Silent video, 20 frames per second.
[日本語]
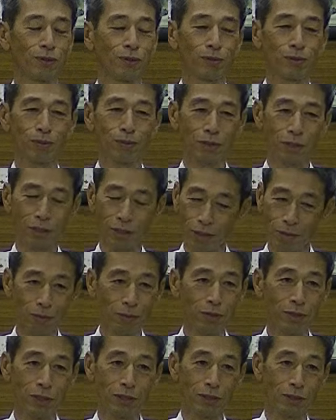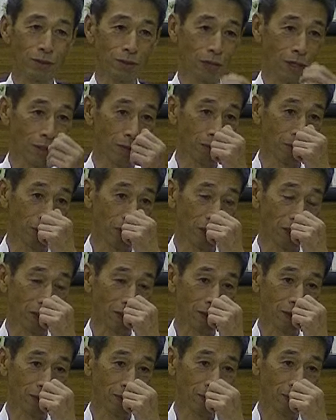う、そ若干難しいとこあるみたいで
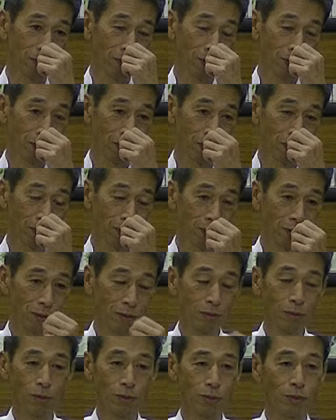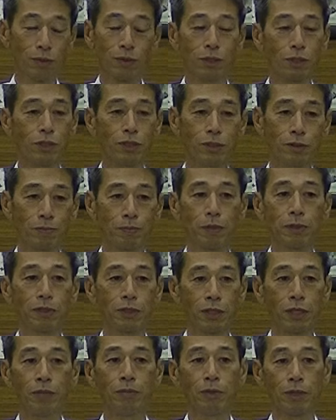すけど、でもそんなに失敗
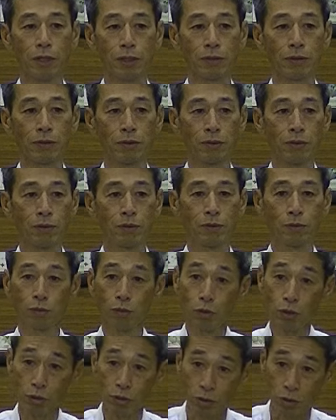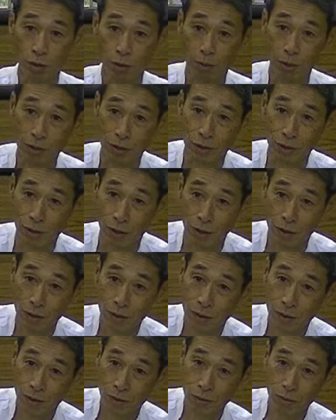しないみたいです。どんなんですかね、増田さん。
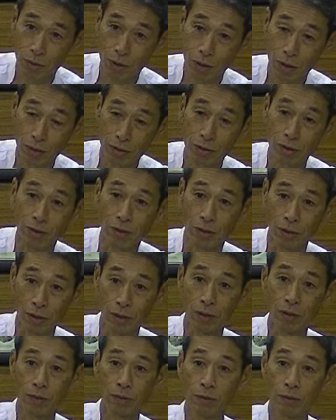そんな感じですかね。